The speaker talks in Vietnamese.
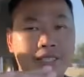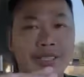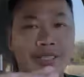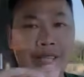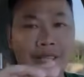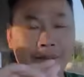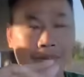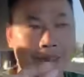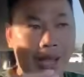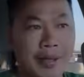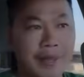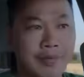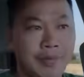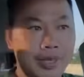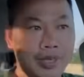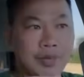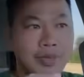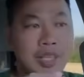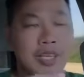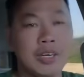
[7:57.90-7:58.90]
đạp, ờ, đạp
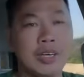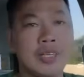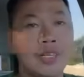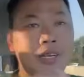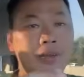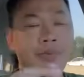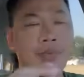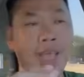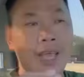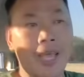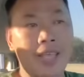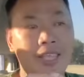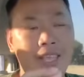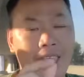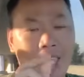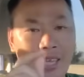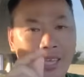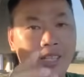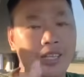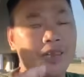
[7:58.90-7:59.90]
mình vừa đạp ga
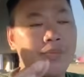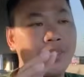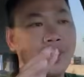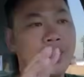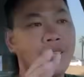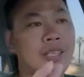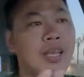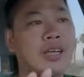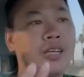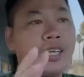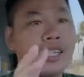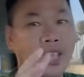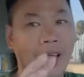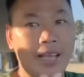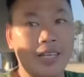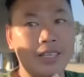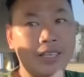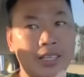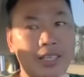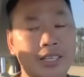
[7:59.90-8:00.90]
nhẹ thôi mình giữ cái
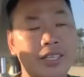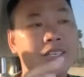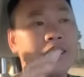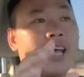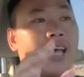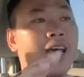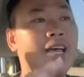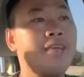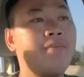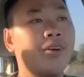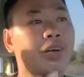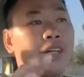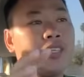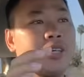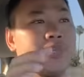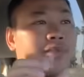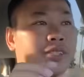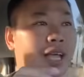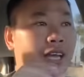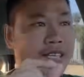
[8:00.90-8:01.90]
thắng để mà có
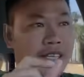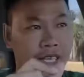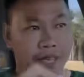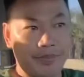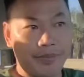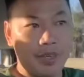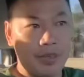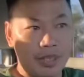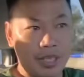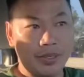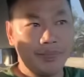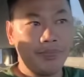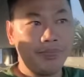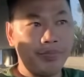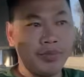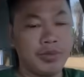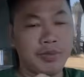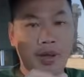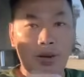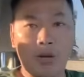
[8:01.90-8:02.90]
gì mình thắng kịp đúng không
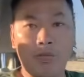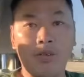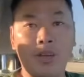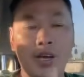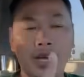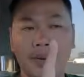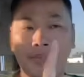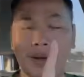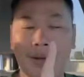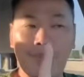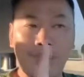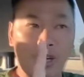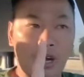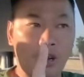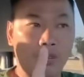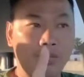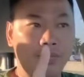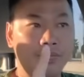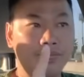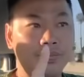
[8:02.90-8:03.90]
mà lúc đó em đạp
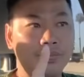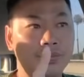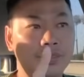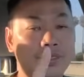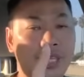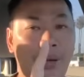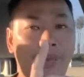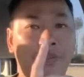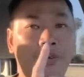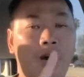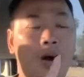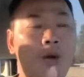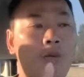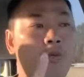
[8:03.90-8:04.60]
lộn đạp lộn